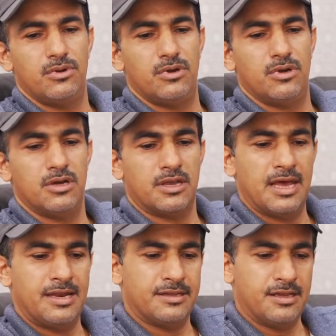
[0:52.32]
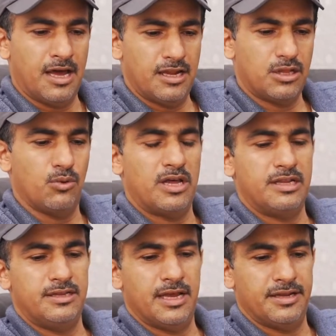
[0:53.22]
آه، كانت حالة
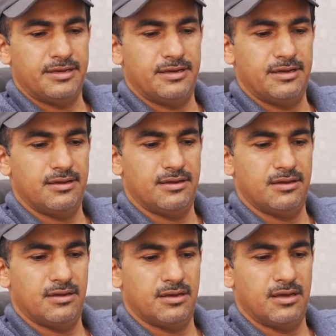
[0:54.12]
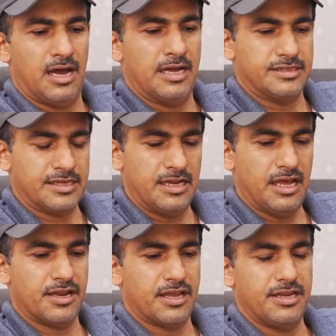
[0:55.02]
الوالد يعني عاجز عن
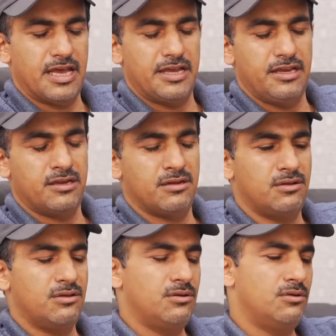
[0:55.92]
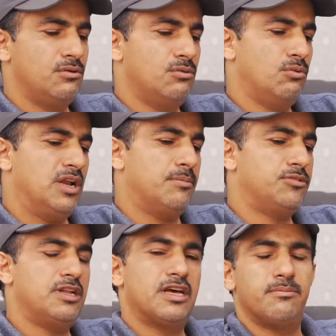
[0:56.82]
الحركة نهائيا والحمد
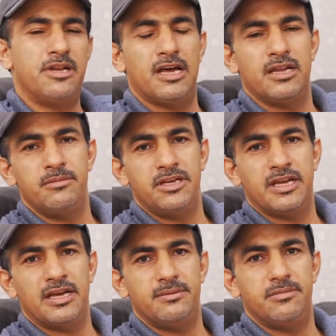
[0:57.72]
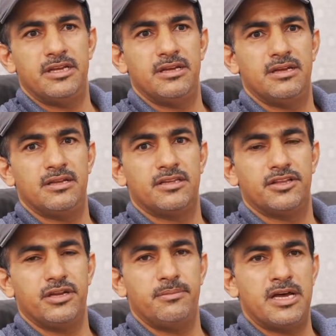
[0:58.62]
لله رب العالمين يعني
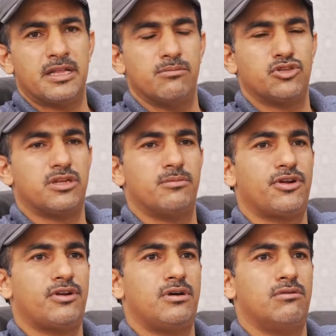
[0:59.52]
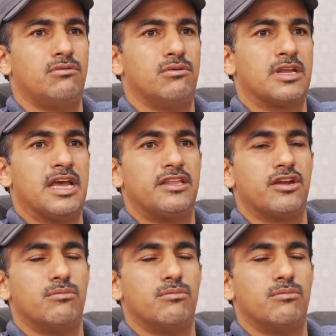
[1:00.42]
بالتدريبات المستمرة والكادر